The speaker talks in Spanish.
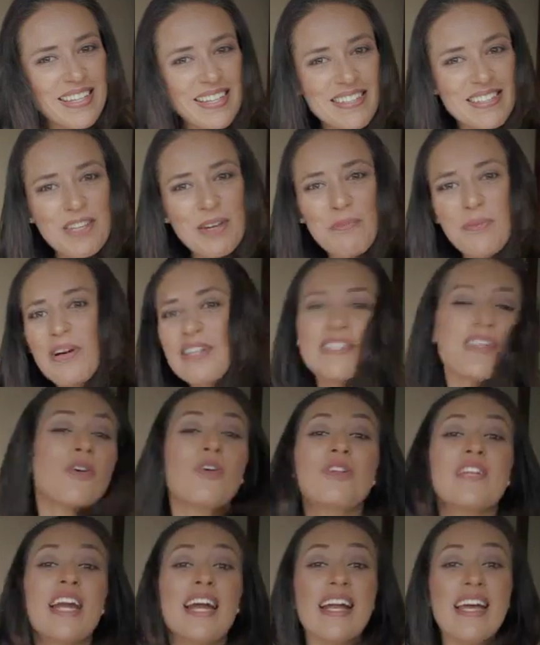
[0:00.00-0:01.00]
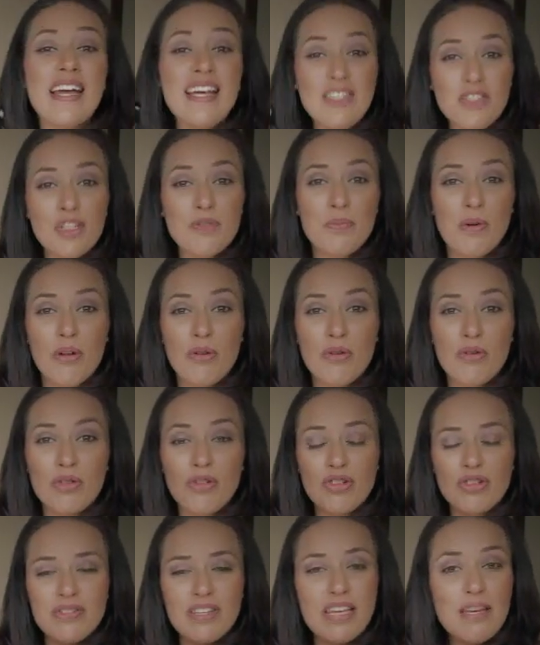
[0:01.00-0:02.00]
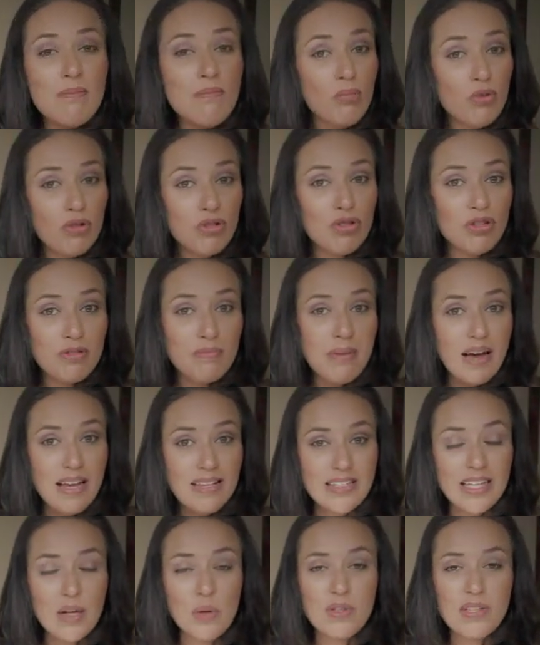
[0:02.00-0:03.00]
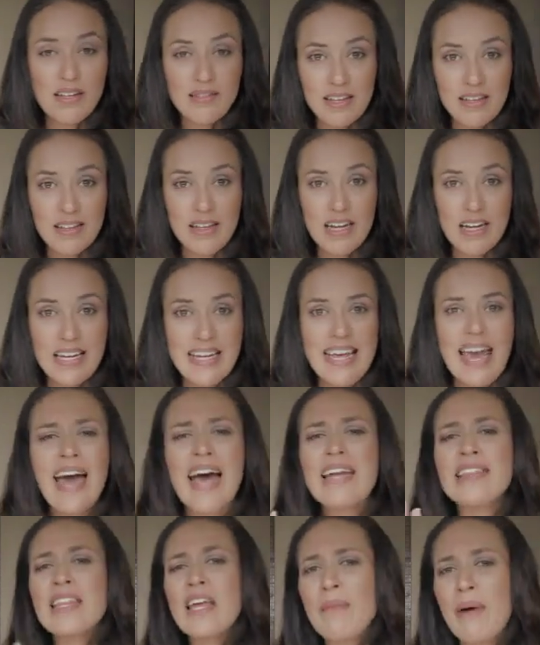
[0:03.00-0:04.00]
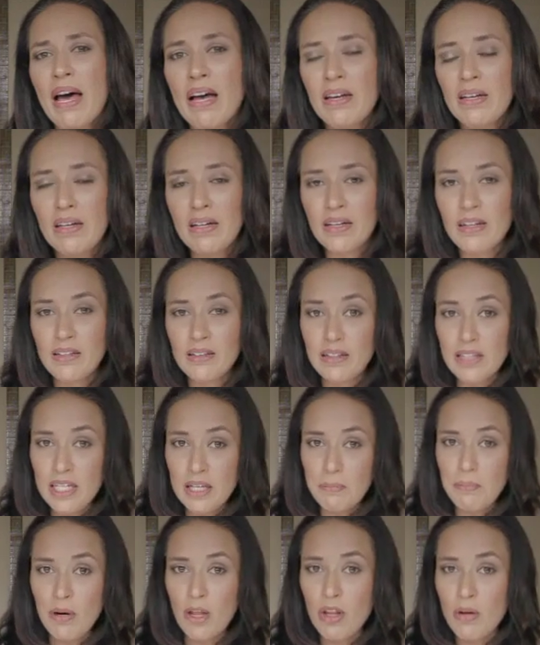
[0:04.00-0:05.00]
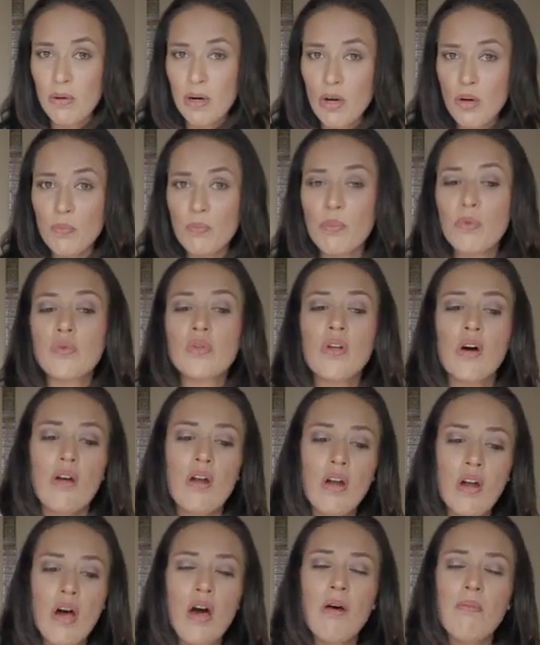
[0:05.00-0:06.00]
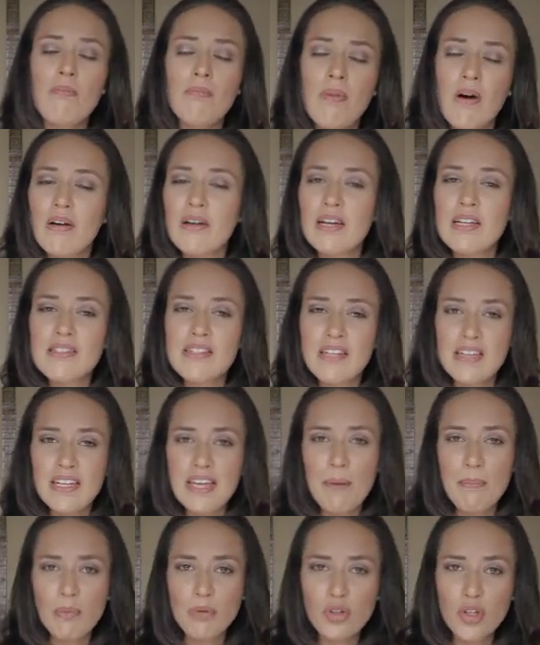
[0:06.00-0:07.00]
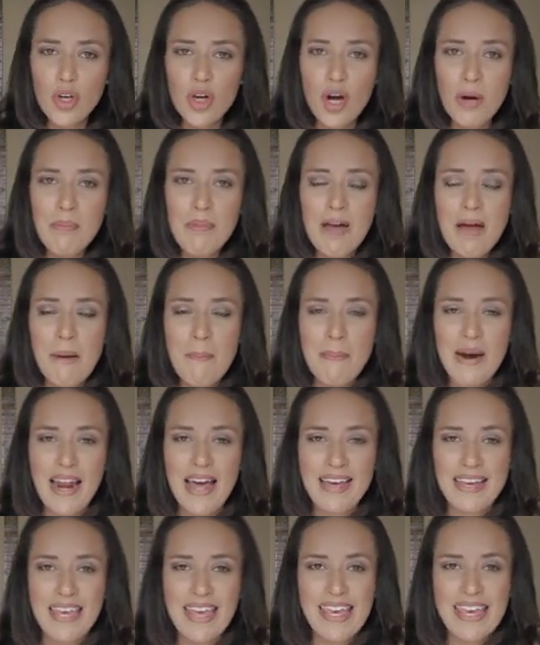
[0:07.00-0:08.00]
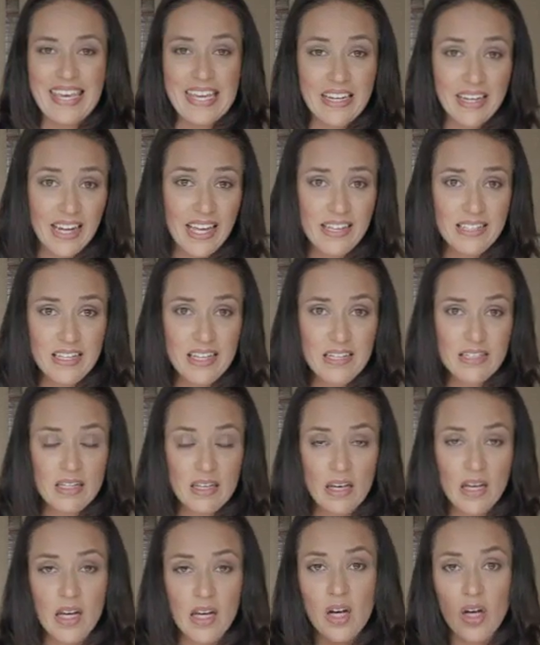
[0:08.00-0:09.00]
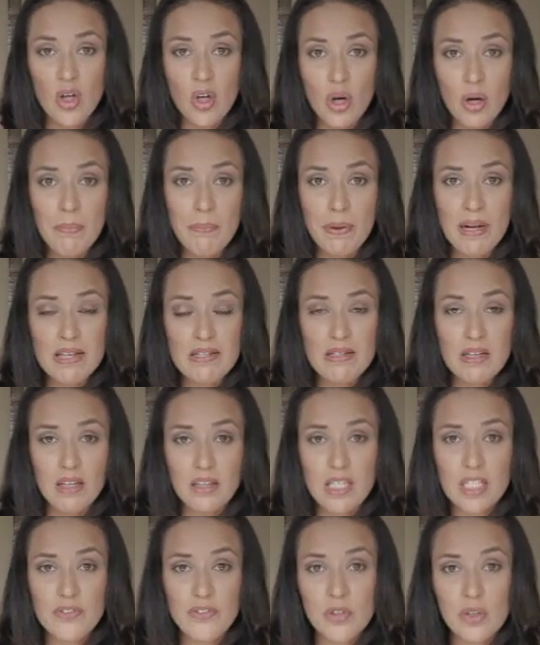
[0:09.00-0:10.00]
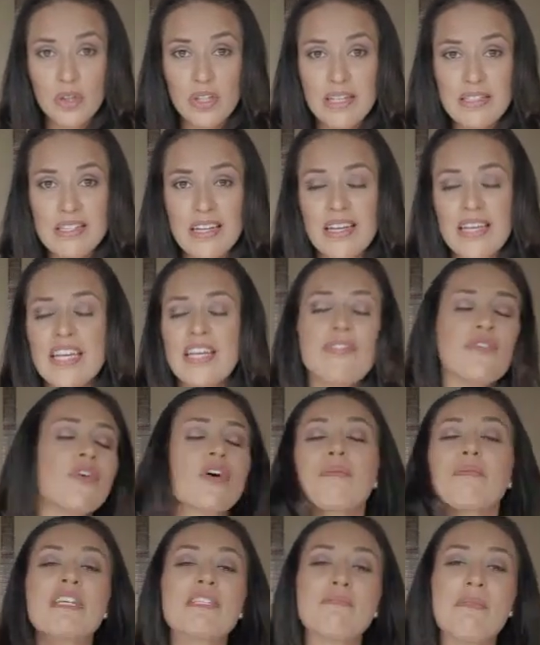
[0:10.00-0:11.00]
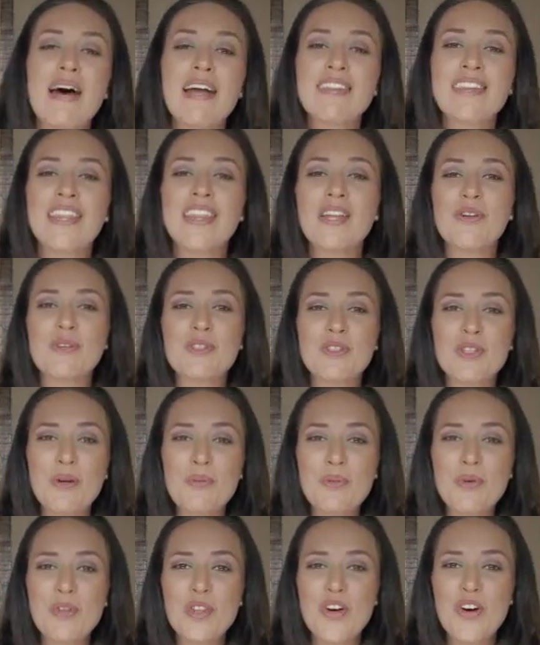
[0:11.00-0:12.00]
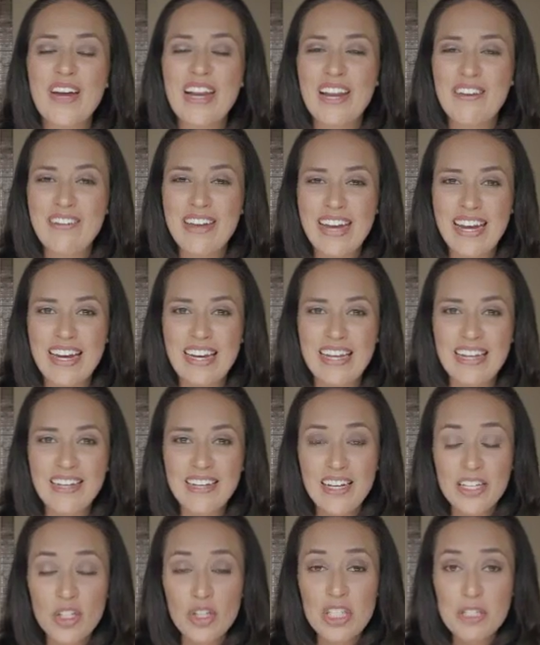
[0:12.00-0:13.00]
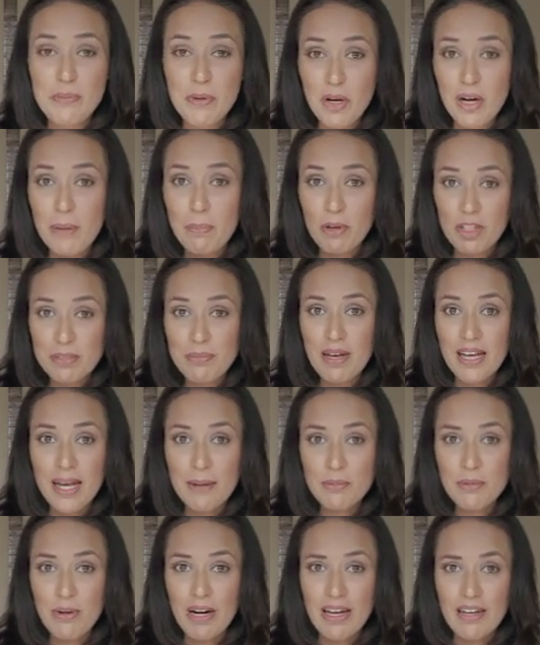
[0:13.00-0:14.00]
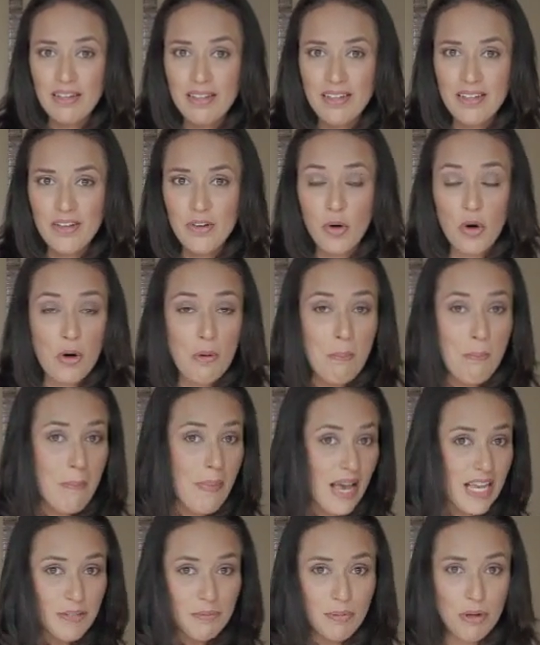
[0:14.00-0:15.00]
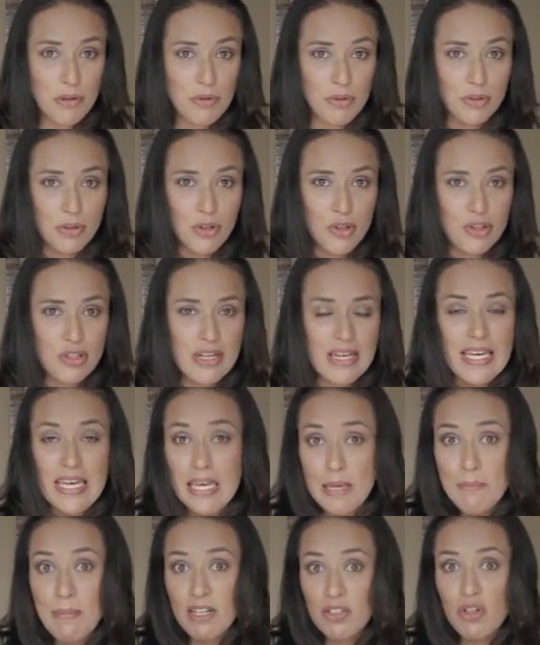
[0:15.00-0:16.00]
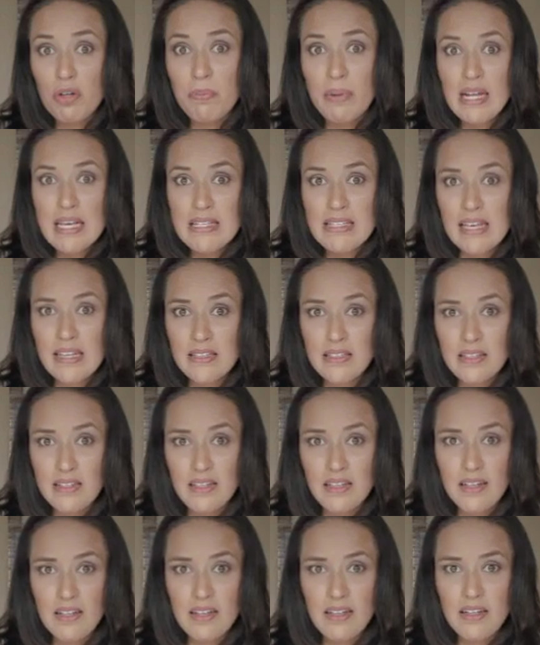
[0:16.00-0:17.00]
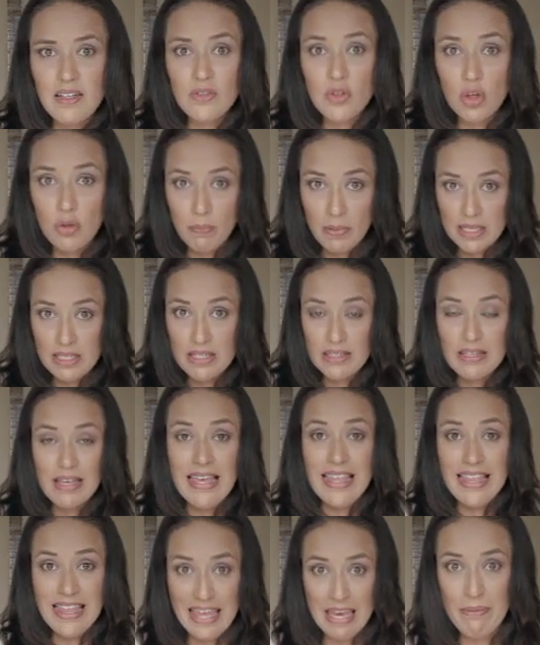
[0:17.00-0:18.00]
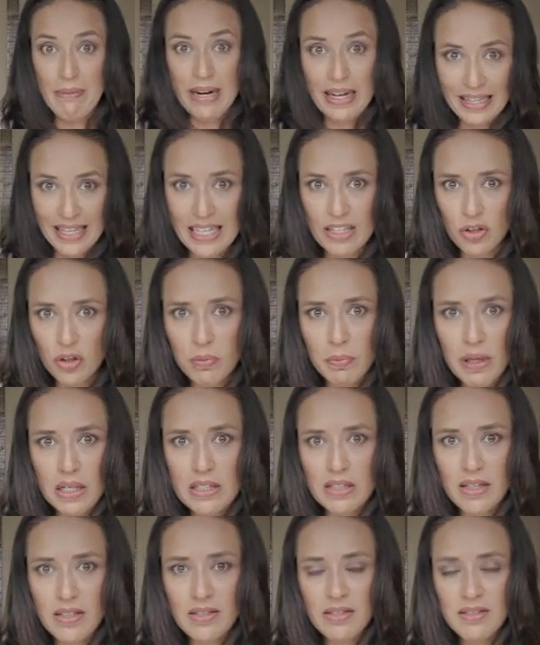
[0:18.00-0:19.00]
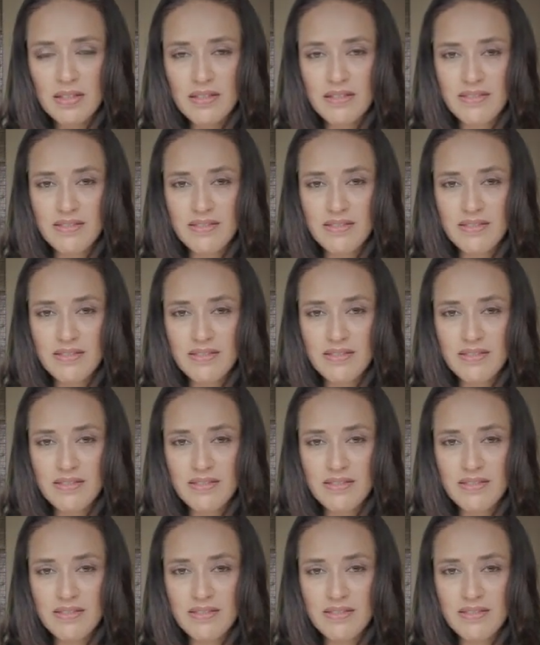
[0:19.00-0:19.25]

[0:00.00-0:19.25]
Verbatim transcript: sencillo puedes encontrar estos productos y muchos más en nuestra tienda en línea. Ahí te va www.lovebuglenceria.com para que ingreses, compres, disfrutes y formes parte de nuestro mundo LBL. Yo te espero en la próxima cápsula con más productos y más sorpresas. Sorpresas, de verdad sorpresas.